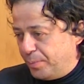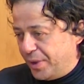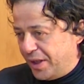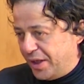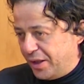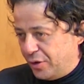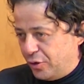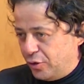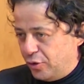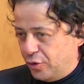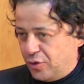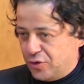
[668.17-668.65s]

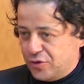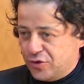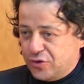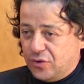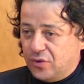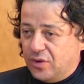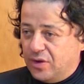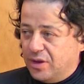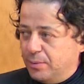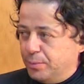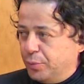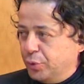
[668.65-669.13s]

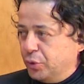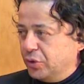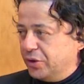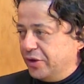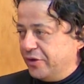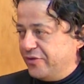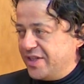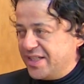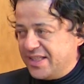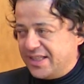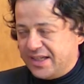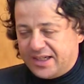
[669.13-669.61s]
percorso dal punto
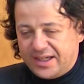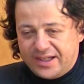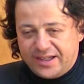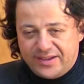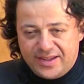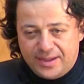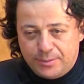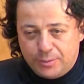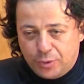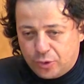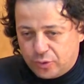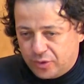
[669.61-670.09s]
di vista
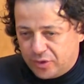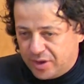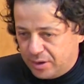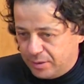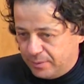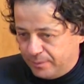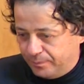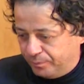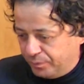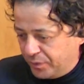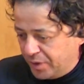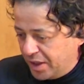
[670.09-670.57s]
accademico,
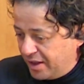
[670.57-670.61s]
dal,